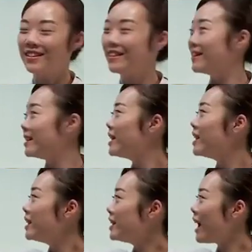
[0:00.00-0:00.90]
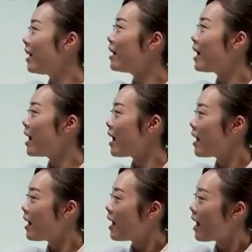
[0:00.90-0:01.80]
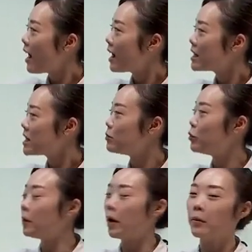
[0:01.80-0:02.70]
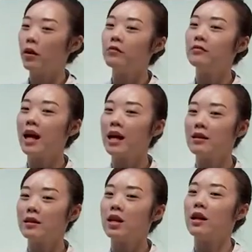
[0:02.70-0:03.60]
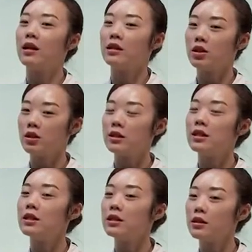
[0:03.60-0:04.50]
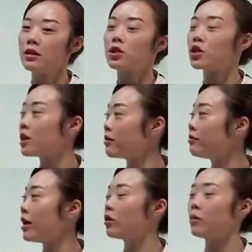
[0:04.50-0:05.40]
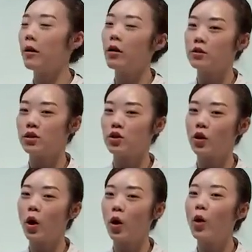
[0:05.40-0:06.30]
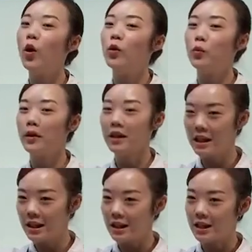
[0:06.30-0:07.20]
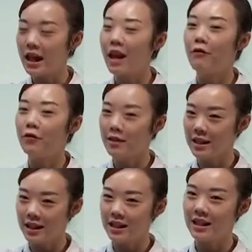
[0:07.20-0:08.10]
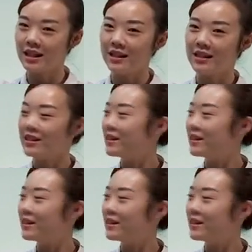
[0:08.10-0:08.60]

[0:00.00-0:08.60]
嗯，当啊字母宝宝戴上了这四个声调的帽子之后，我们一起再来复习一次。